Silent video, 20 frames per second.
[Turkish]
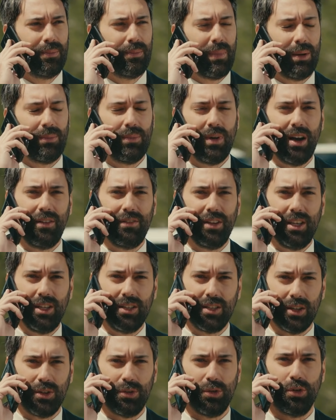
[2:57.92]
Ben Mavi'yi
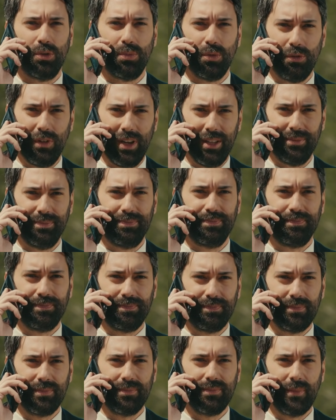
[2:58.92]
iyi tanıyorum bu.
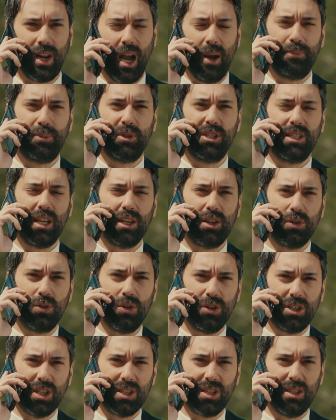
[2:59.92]
Hapisteki
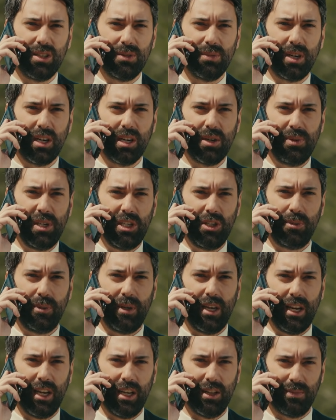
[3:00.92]
kocasını bırakıp hiçbir
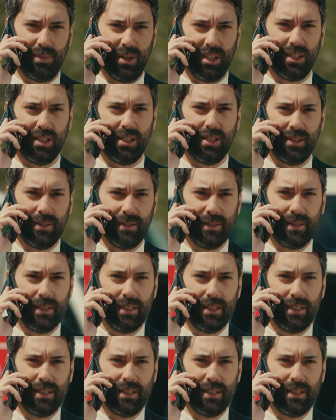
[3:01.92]
yere gitmez.